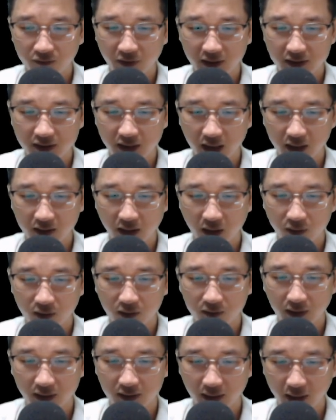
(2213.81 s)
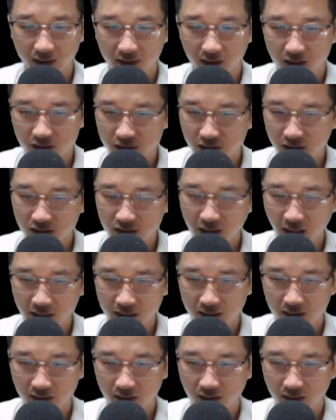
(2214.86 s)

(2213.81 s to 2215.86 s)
và chết đều không thể tách rời chiến tranh